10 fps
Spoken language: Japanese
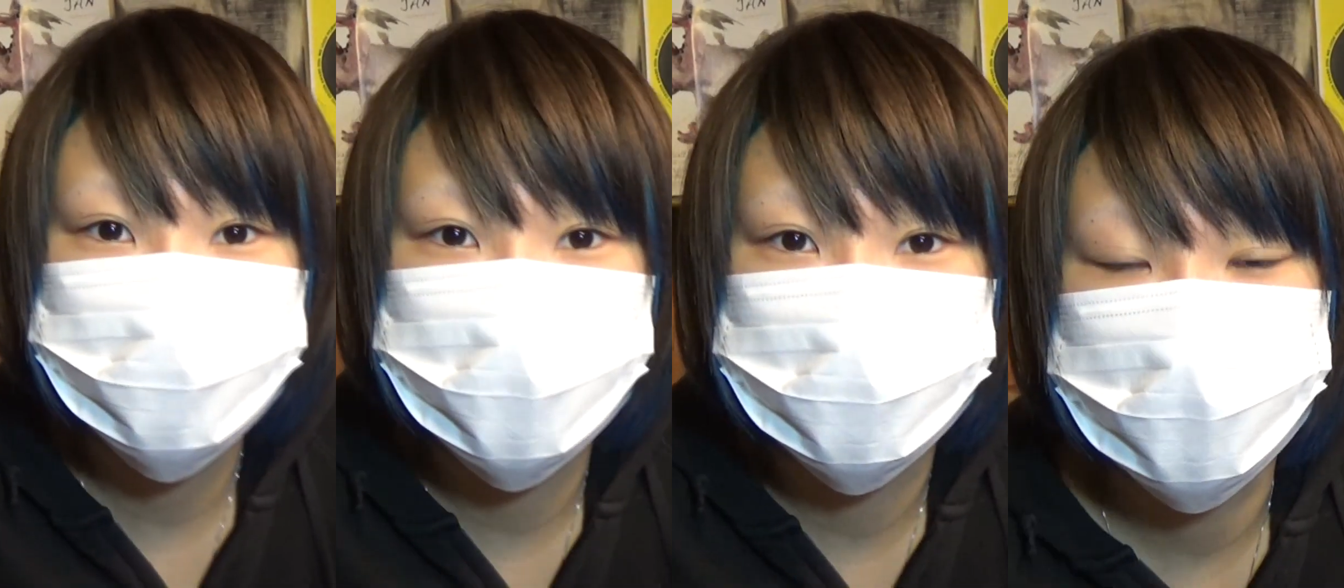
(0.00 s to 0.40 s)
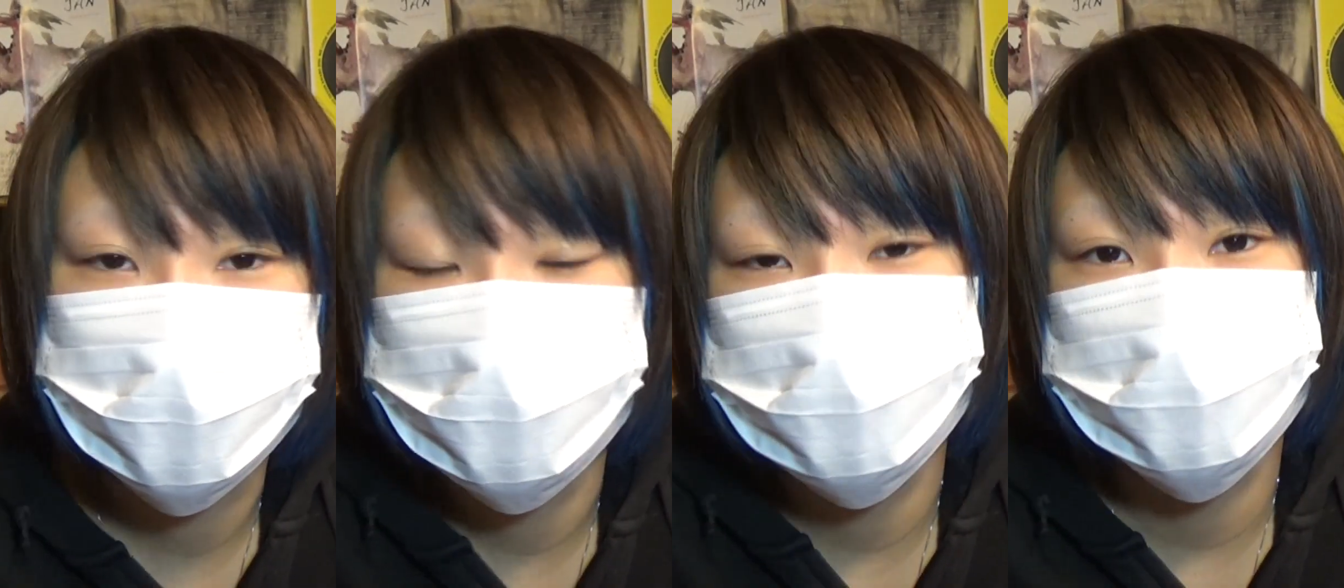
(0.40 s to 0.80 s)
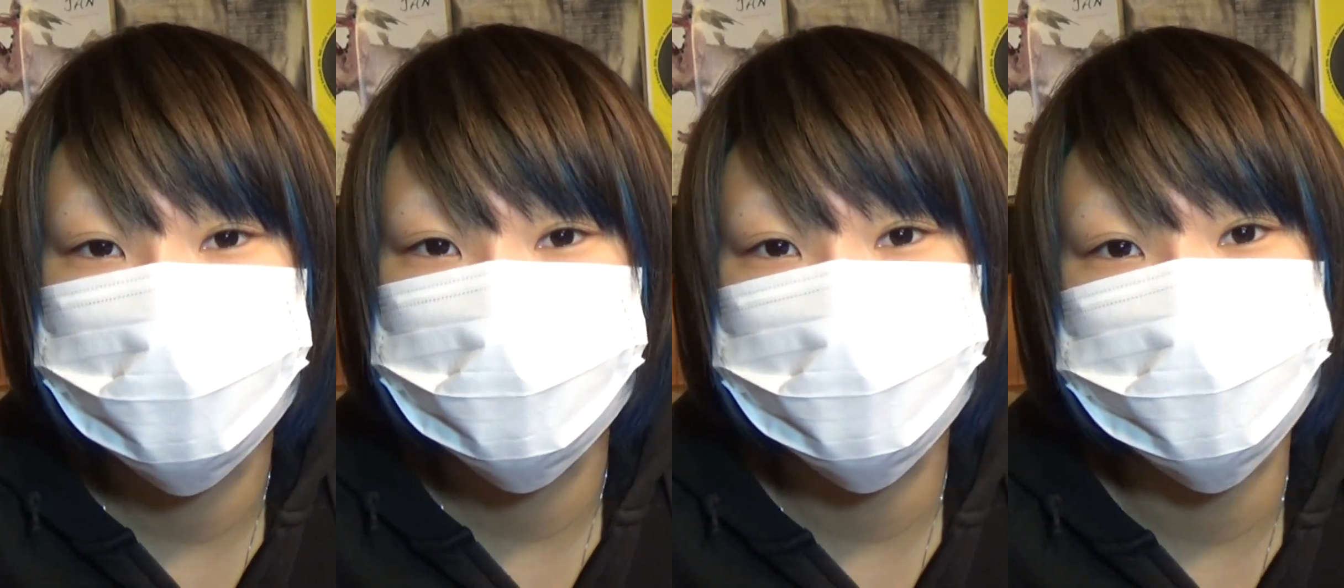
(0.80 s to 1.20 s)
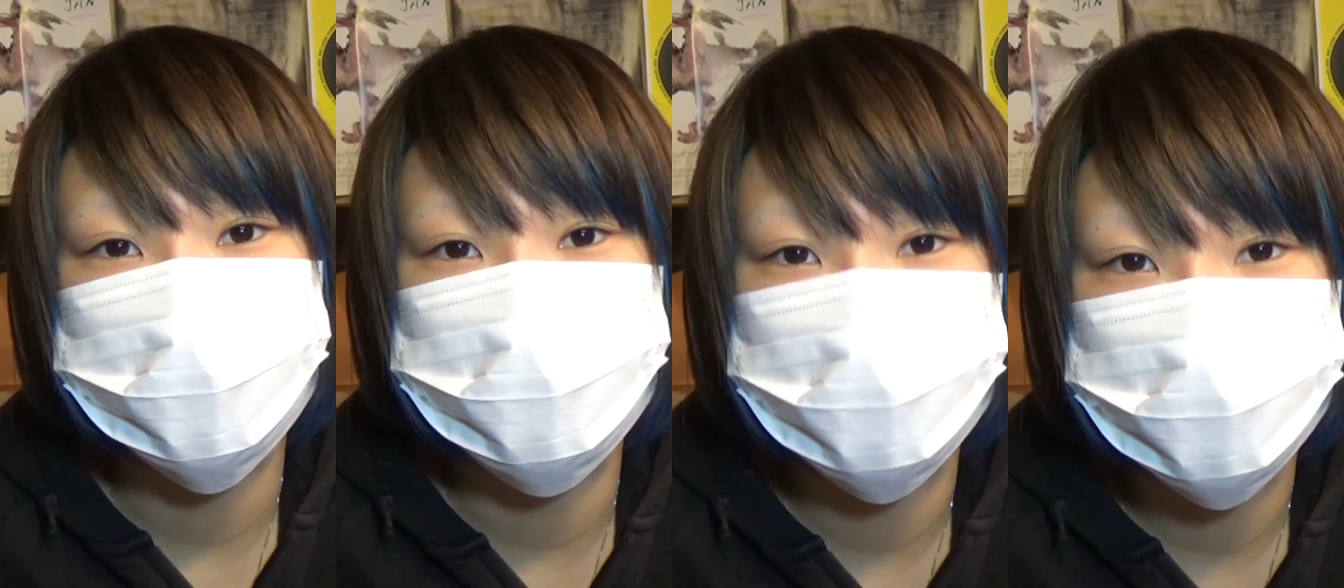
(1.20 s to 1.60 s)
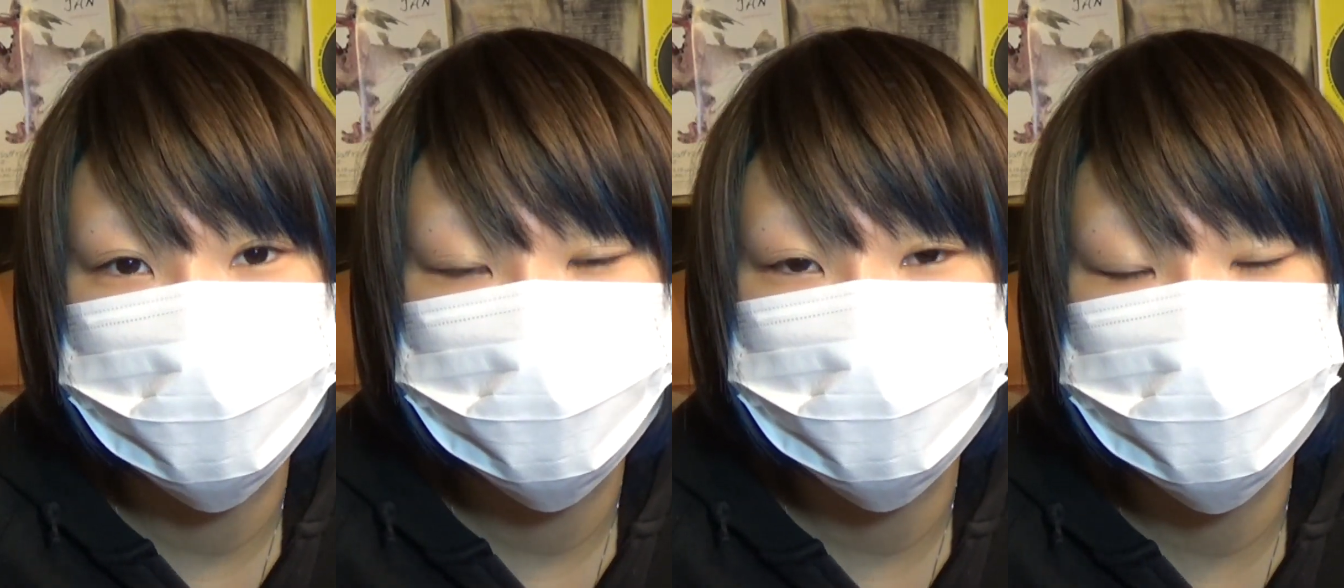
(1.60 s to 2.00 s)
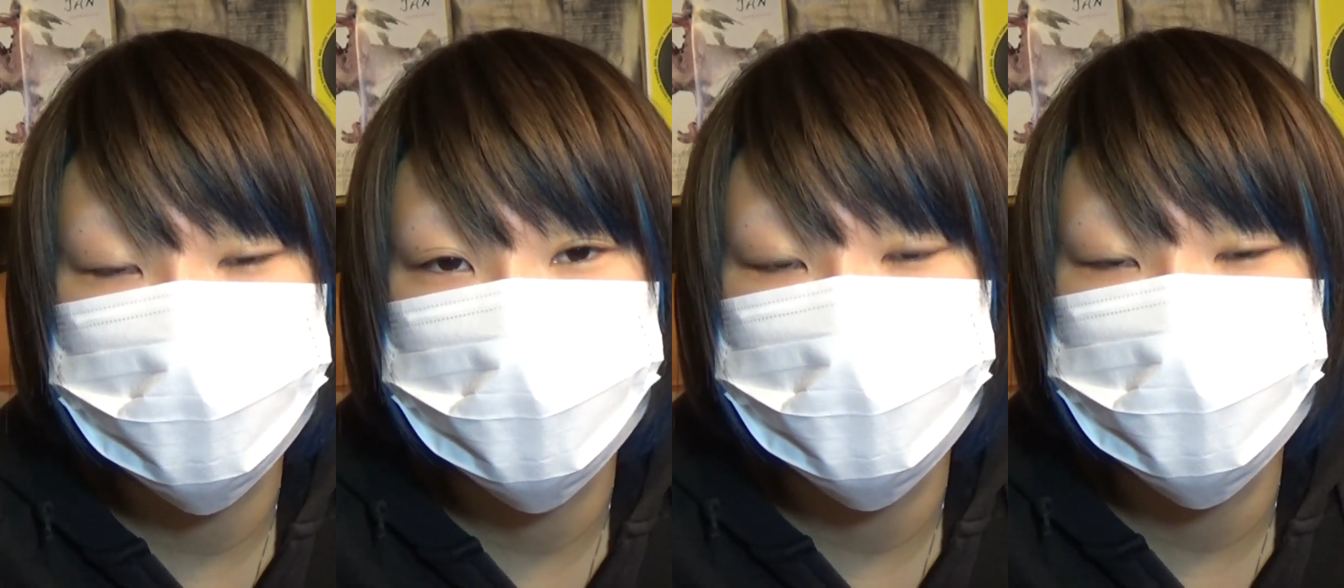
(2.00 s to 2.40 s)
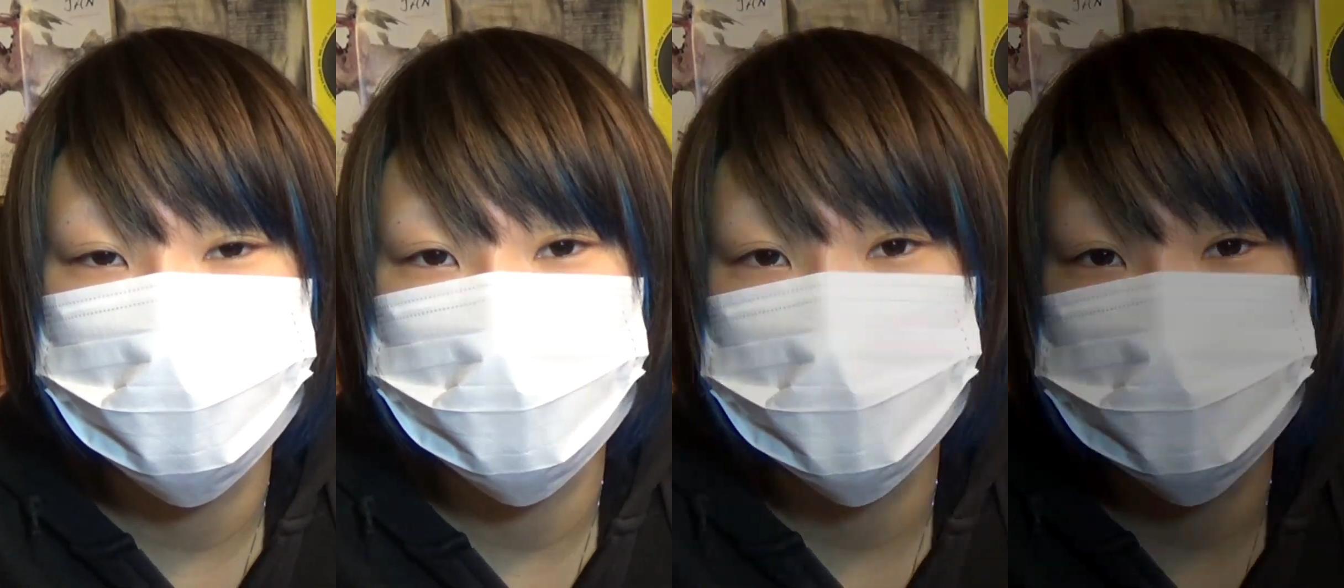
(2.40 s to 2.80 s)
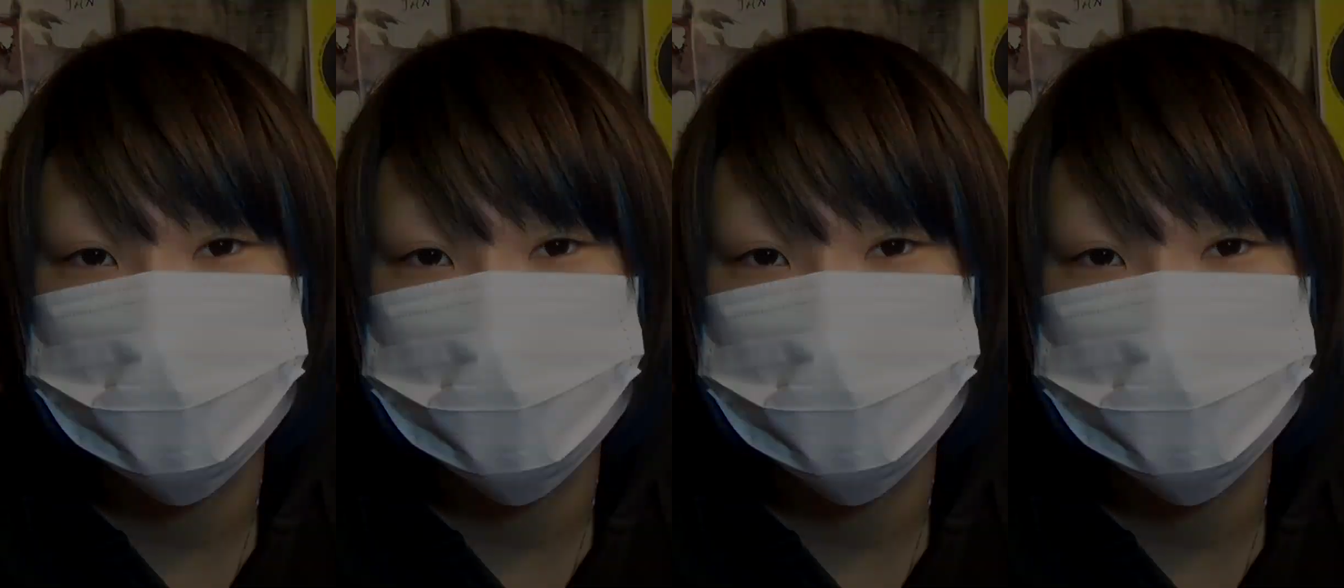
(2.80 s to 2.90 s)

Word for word: 間経過写真を載せていきま